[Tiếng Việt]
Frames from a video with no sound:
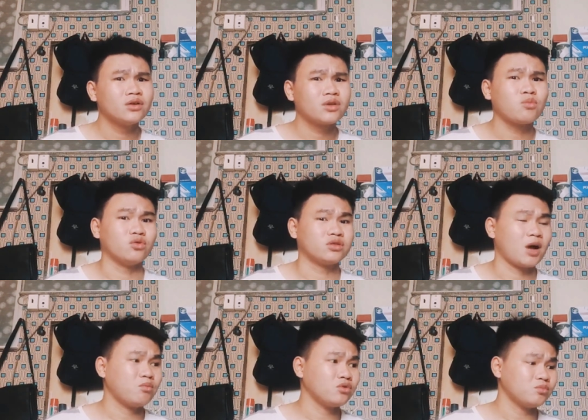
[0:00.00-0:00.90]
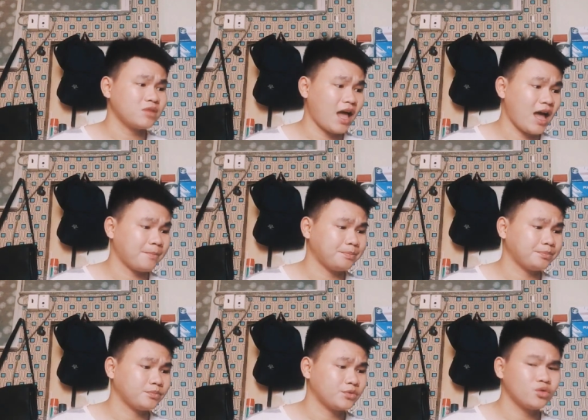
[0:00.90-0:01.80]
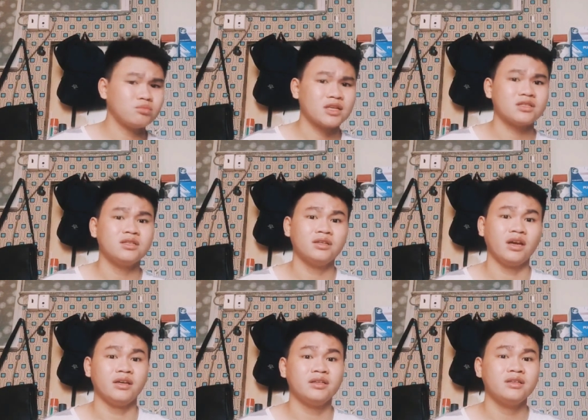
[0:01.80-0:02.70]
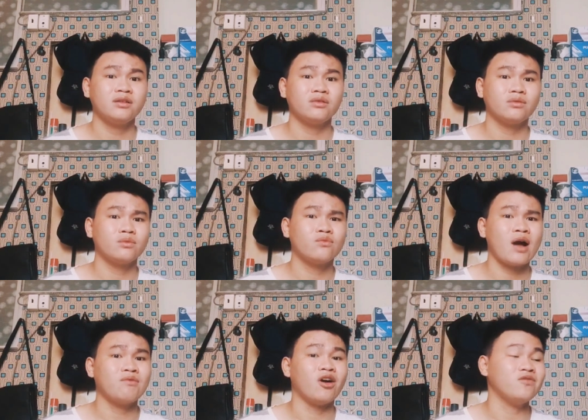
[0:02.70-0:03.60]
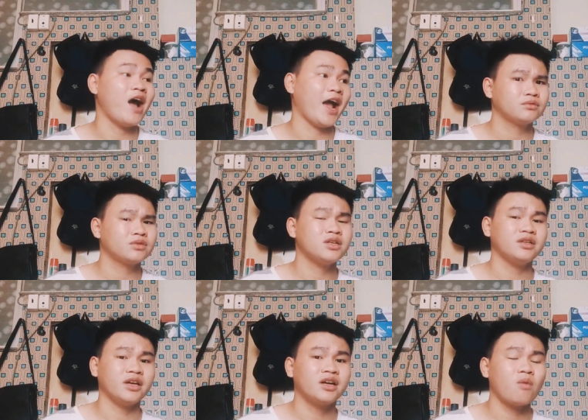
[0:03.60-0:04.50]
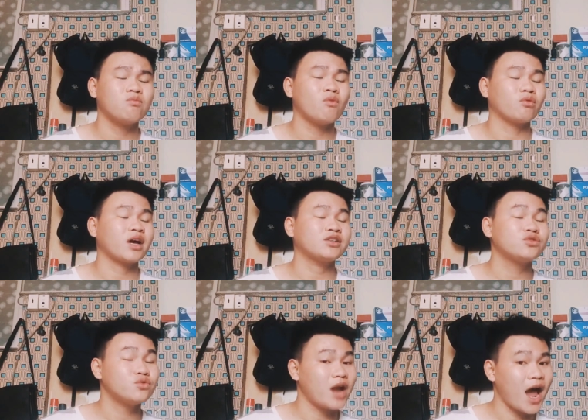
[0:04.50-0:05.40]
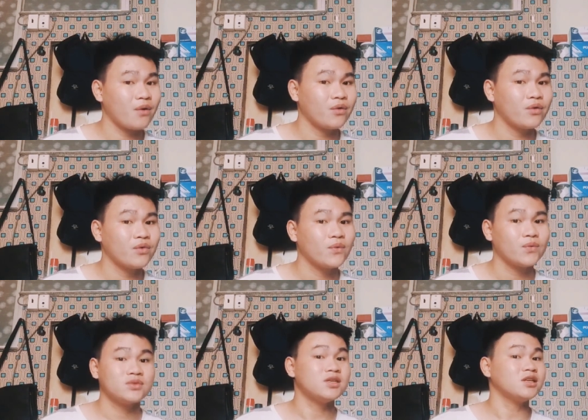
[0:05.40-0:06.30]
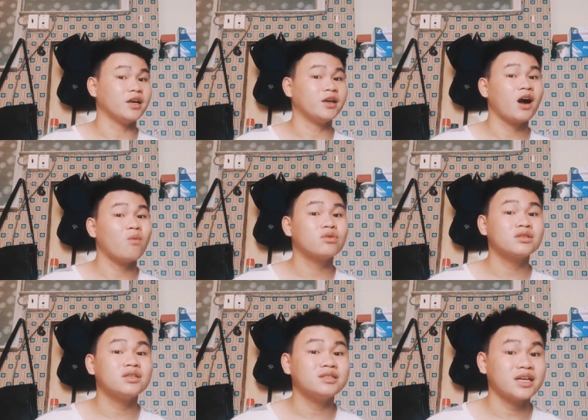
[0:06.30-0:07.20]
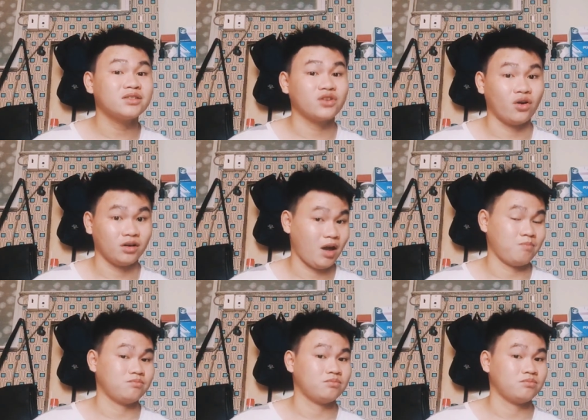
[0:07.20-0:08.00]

Trong cuộc sống của chúng ta, chúng ta suy nghĩ quá vội vàng, suy nghĩ không một cách chu đáo, suy nghĩ không có tính cách chọn lọc.